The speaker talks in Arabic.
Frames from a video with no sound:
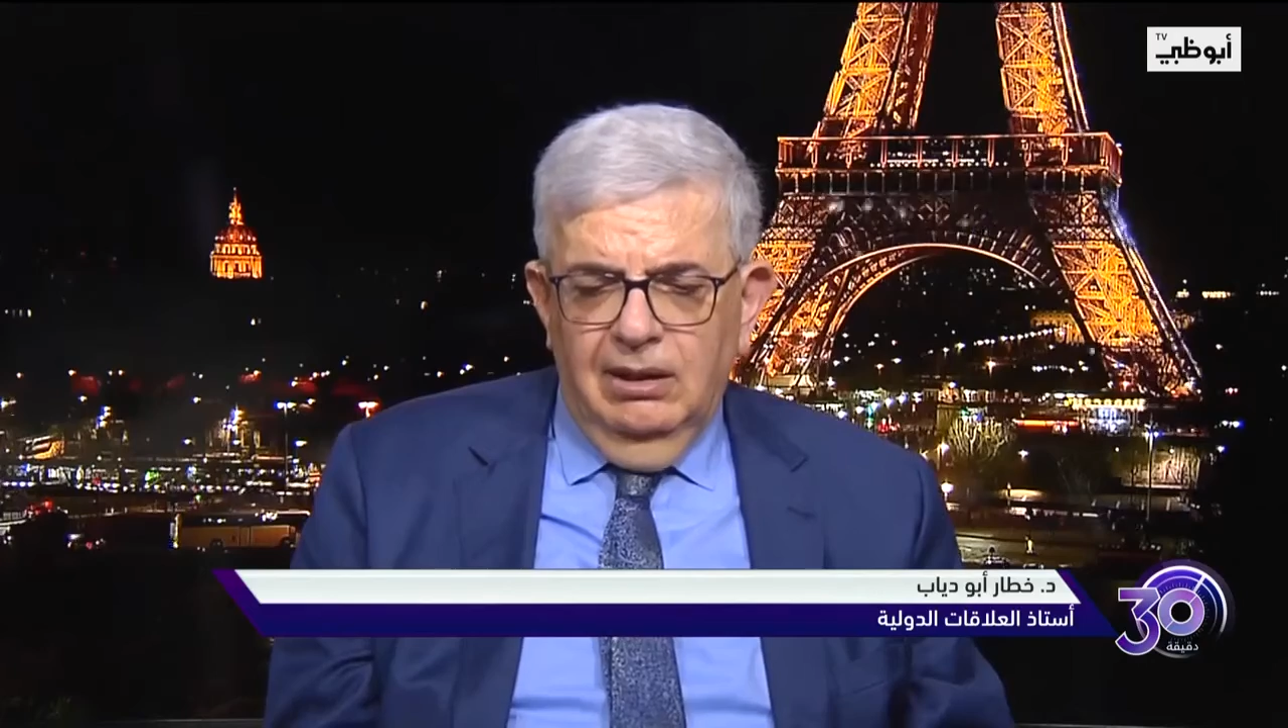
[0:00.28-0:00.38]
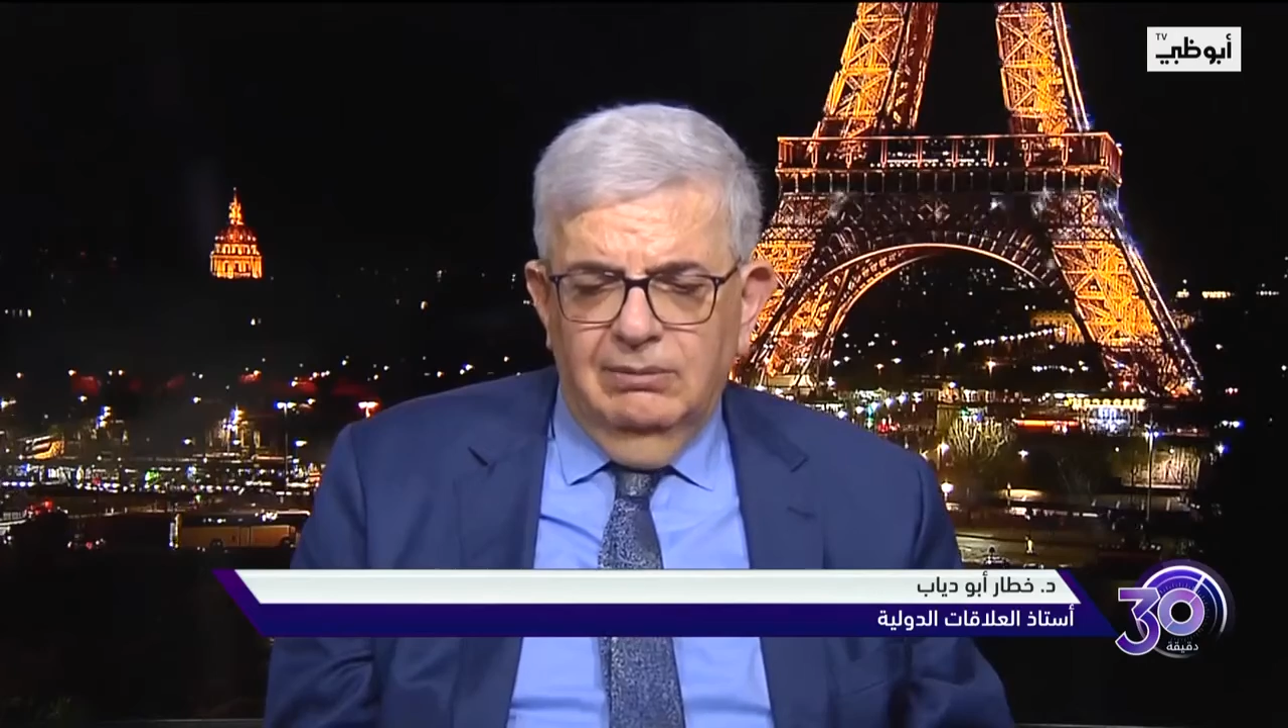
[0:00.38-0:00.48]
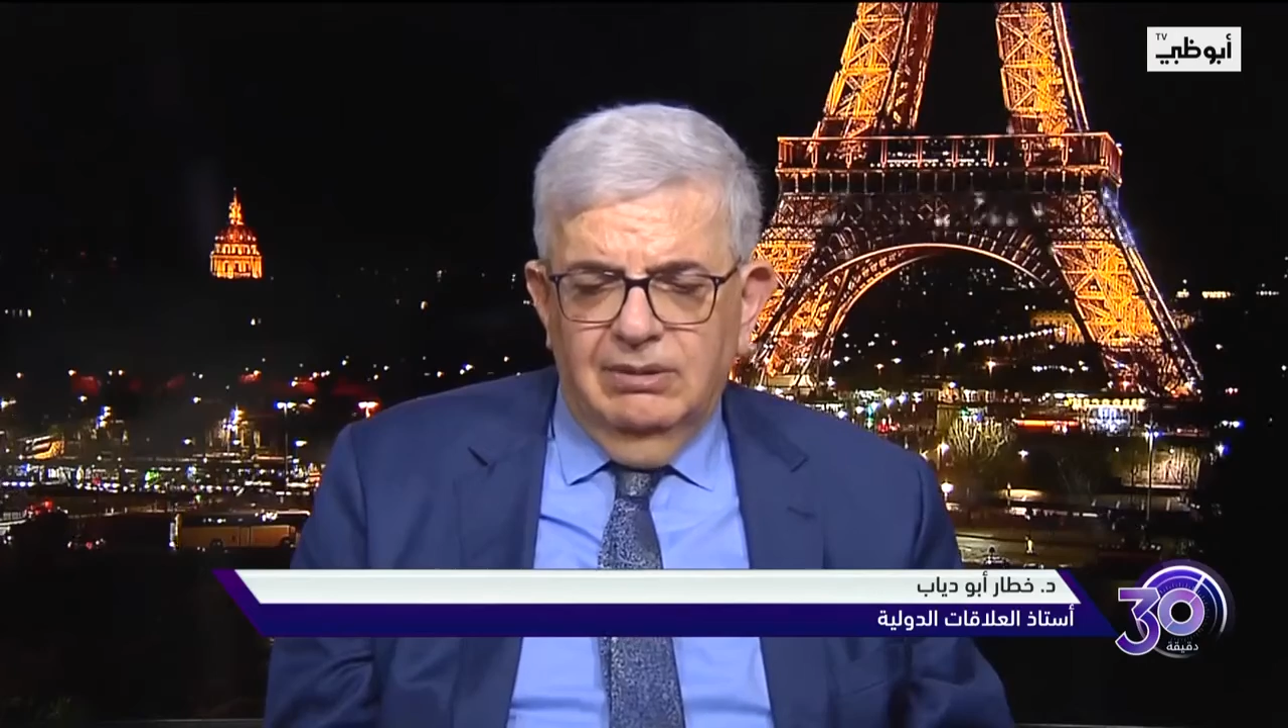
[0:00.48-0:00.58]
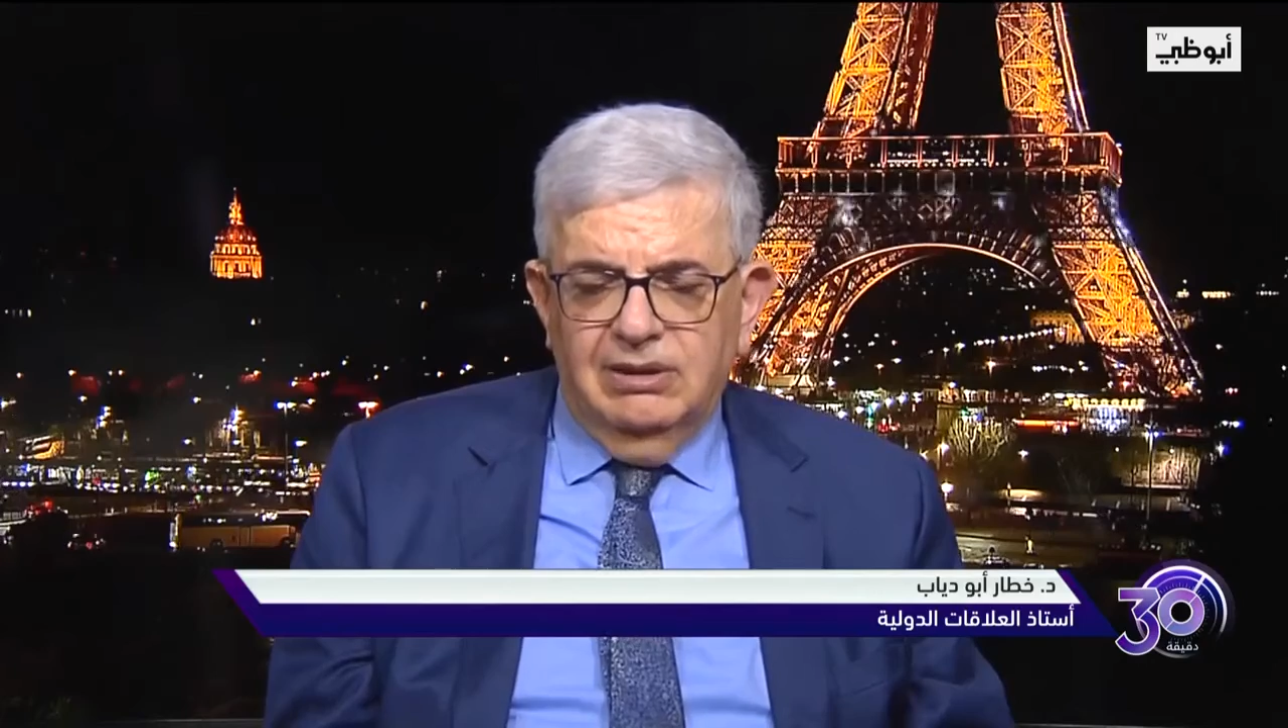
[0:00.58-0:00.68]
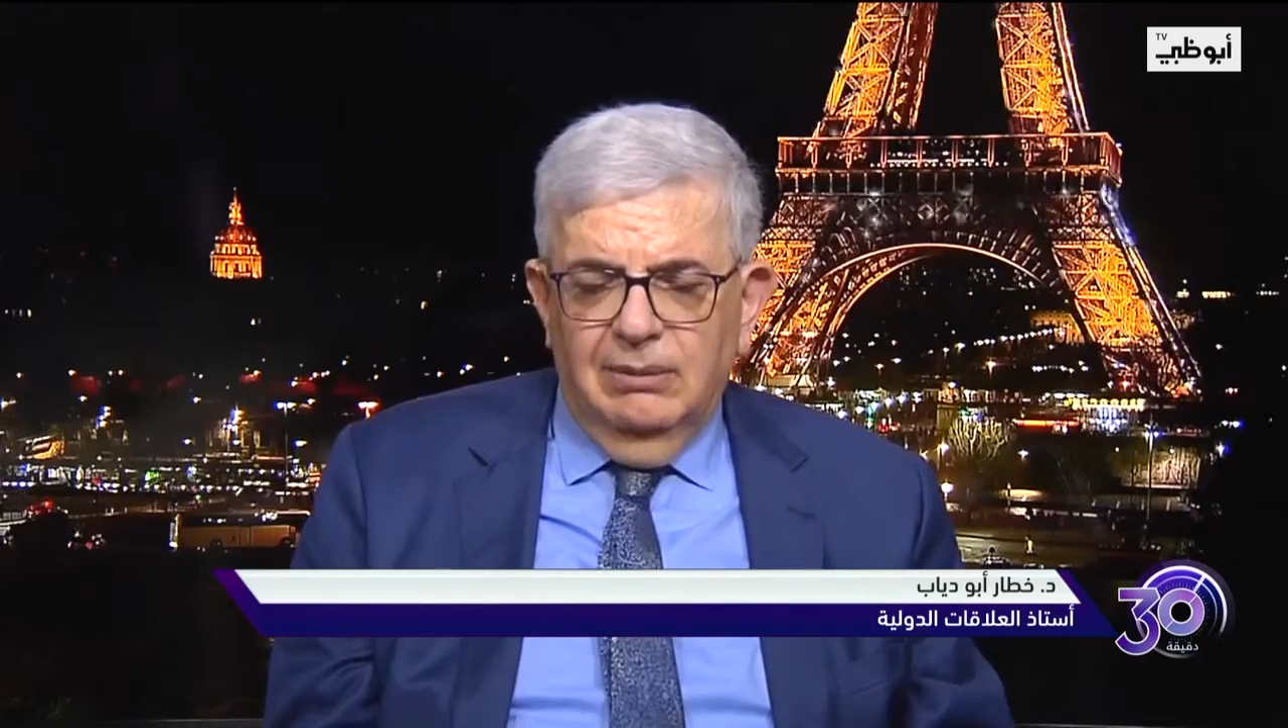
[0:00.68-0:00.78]

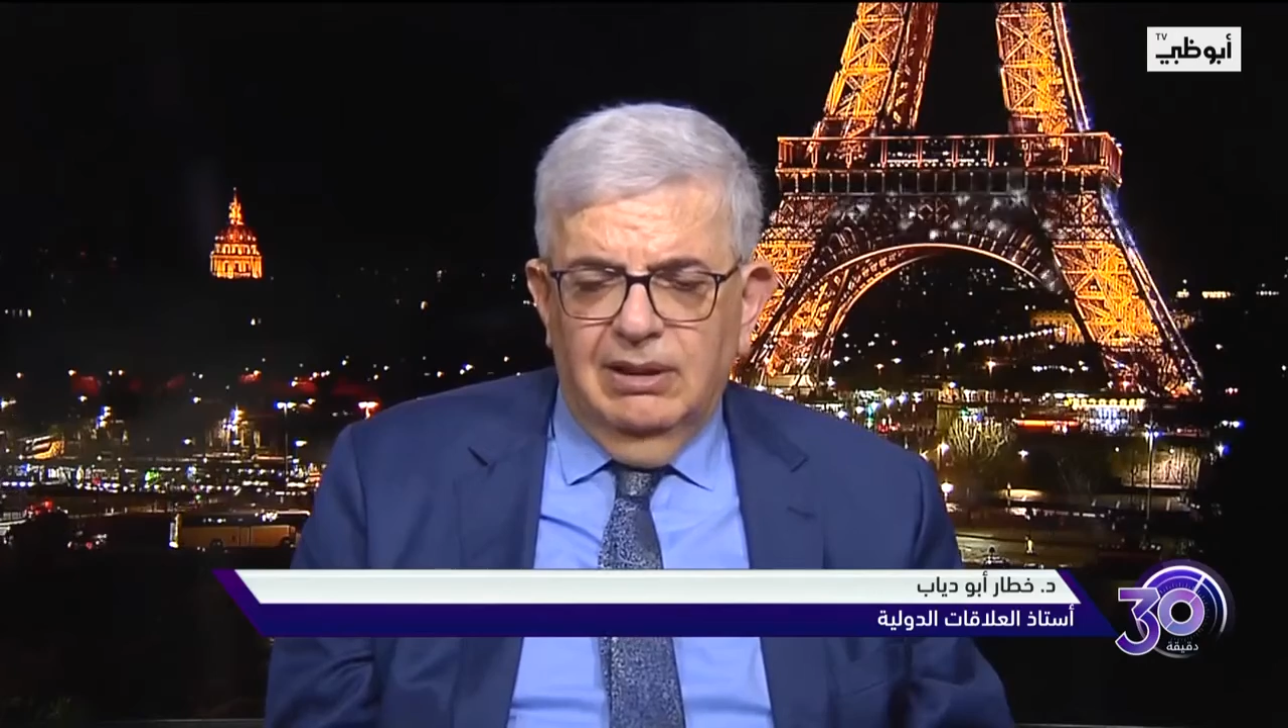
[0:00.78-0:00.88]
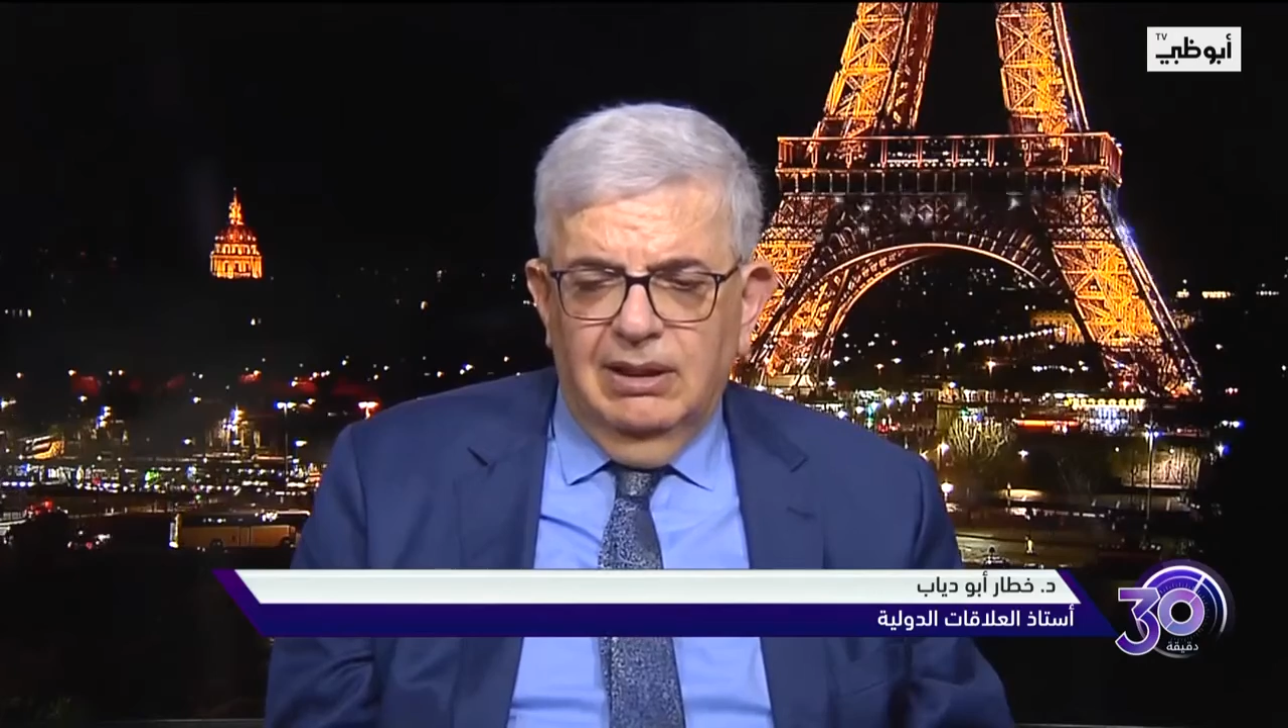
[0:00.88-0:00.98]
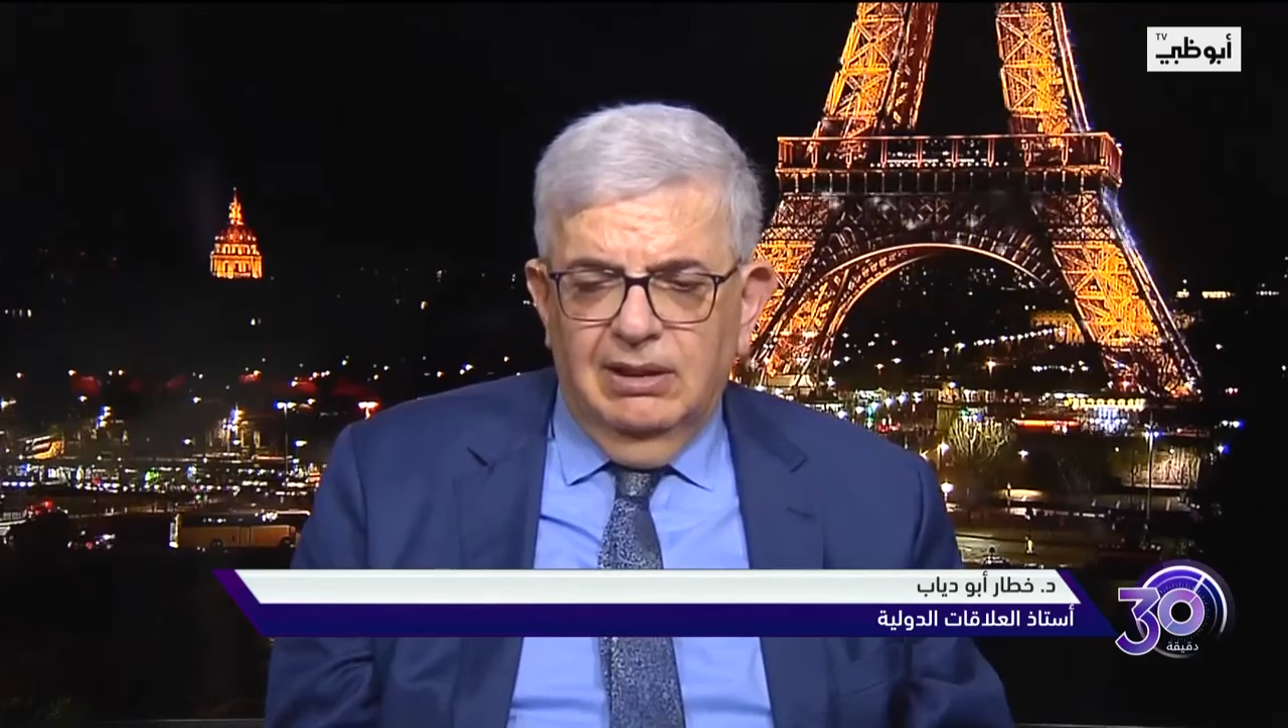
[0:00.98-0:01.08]
يعني بالطبع